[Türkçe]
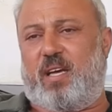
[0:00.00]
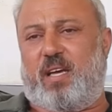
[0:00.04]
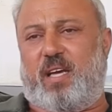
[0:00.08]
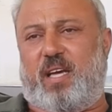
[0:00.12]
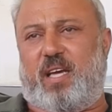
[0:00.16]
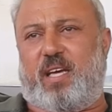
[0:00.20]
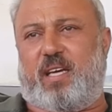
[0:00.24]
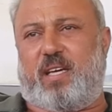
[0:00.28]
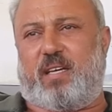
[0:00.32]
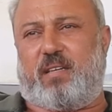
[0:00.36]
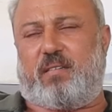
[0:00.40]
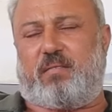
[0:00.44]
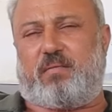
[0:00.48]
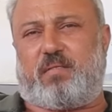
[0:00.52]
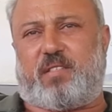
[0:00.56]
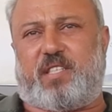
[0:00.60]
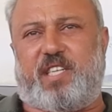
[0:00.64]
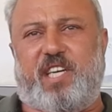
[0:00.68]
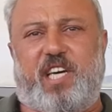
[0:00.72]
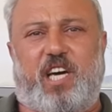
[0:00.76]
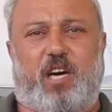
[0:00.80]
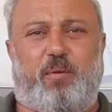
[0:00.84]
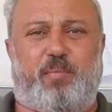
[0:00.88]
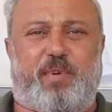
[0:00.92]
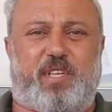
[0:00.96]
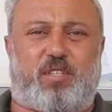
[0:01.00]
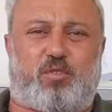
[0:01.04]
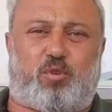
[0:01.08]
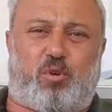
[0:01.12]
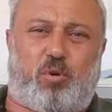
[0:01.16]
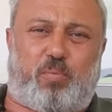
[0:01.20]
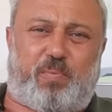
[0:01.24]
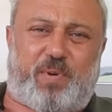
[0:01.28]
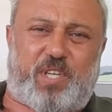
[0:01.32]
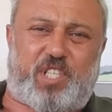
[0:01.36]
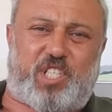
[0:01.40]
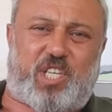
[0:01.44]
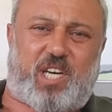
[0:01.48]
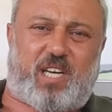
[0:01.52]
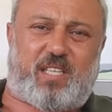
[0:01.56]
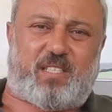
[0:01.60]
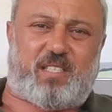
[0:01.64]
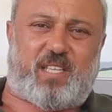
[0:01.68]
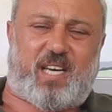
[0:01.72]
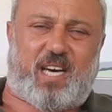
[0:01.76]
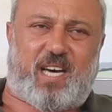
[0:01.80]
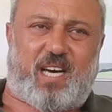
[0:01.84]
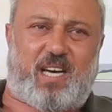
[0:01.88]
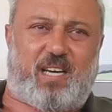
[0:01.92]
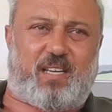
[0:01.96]
E, kıyamet
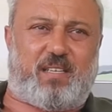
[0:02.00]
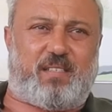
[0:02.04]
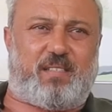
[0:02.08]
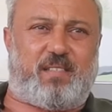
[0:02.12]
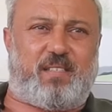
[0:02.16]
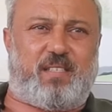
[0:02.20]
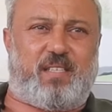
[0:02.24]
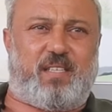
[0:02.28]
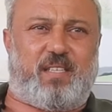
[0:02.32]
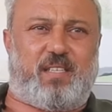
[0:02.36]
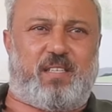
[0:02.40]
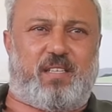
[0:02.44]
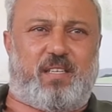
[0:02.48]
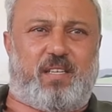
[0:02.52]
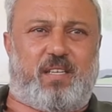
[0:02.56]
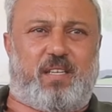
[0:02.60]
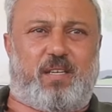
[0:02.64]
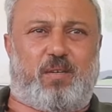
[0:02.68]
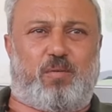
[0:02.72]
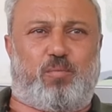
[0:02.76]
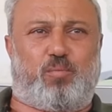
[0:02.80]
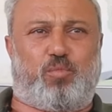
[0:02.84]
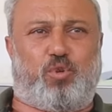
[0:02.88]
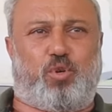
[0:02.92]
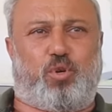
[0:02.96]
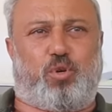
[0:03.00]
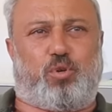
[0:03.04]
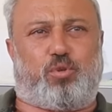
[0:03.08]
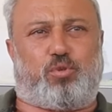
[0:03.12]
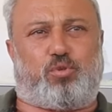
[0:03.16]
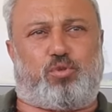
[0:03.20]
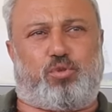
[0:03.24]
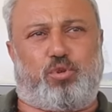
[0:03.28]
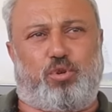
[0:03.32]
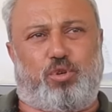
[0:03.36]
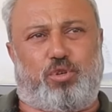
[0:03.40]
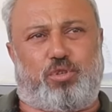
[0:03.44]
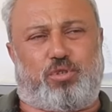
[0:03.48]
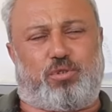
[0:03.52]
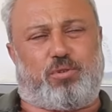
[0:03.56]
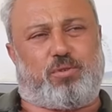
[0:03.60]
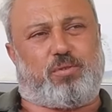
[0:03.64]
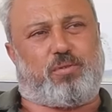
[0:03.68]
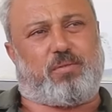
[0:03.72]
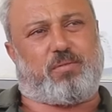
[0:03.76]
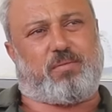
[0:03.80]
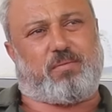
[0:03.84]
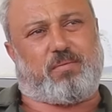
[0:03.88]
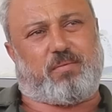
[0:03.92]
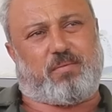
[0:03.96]
kopacağında bu sur
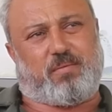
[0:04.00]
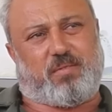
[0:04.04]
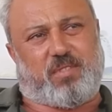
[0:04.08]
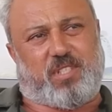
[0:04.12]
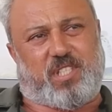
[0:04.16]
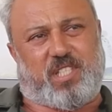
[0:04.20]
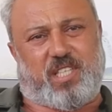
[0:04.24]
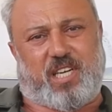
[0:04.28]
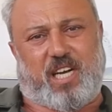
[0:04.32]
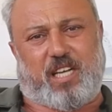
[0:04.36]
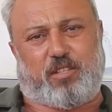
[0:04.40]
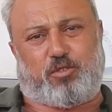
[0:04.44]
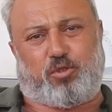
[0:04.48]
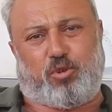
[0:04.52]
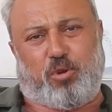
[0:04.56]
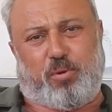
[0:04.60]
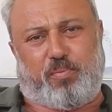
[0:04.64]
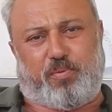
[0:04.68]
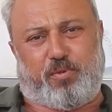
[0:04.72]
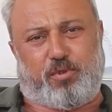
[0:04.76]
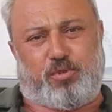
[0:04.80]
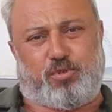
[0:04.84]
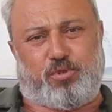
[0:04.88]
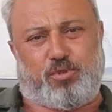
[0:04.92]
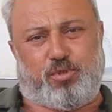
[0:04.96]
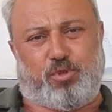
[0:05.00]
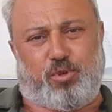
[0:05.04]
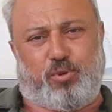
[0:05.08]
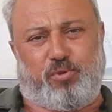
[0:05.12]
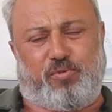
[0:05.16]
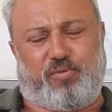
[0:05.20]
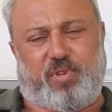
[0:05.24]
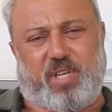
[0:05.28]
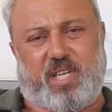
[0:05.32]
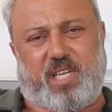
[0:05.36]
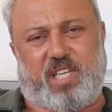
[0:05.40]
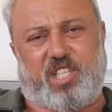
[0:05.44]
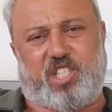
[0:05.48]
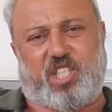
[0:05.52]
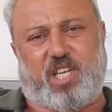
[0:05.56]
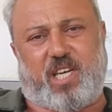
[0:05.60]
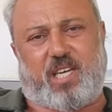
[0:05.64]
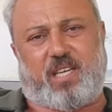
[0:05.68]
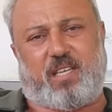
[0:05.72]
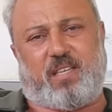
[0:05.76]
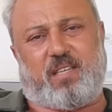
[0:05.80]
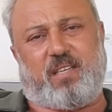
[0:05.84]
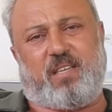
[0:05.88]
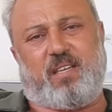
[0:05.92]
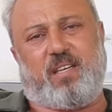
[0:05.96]
Sırat Köprüsü'nde
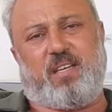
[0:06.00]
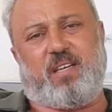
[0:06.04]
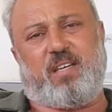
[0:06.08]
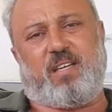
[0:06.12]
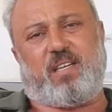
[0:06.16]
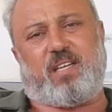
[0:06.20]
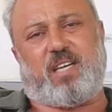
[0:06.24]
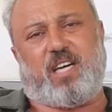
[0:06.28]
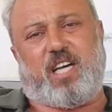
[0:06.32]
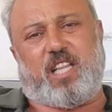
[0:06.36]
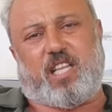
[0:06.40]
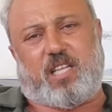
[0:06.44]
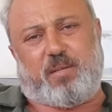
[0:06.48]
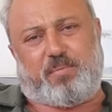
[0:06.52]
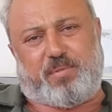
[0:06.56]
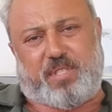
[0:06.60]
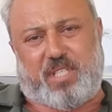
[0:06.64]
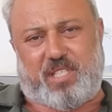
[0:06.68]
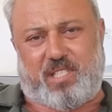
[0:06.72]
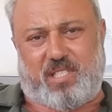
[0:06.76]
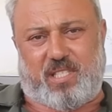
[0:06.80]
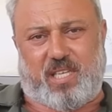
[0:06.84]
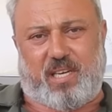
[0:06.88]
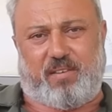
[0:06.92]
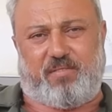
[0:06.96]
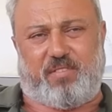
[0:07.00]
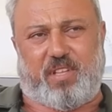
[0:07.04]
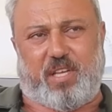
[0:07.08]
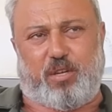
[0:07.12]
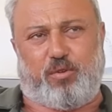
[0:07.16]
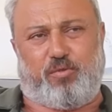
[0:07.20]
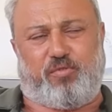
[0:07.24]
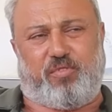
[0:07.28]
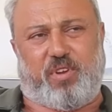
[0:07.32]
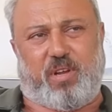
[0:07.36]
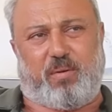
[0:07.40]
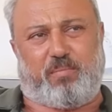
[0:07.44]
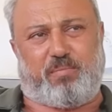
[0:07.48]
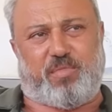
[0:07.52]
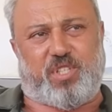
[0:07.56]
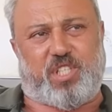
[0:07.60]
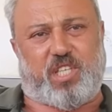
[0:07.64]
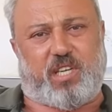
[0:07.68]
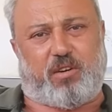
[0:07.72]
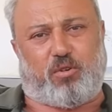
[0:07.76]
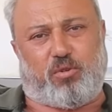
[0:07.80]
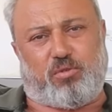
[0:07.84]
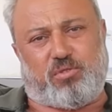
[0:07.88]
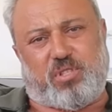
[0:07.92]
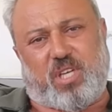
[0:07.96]
üflenecek. Kalkıp sizin evden
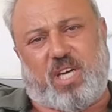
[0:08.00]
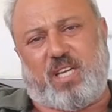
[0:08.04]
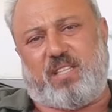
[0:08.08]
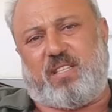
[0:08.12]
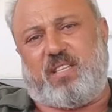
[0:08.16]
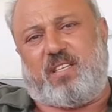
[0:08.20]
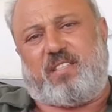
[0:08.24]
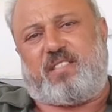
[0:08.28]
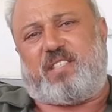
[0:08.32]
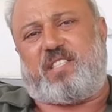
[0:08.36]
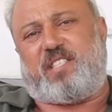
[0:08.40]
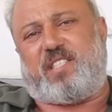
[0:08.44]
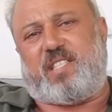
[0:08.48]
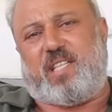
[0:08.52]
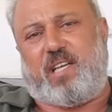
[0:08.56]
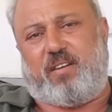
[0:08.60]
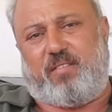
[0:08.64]
üflenmeyecek. O zaten sizin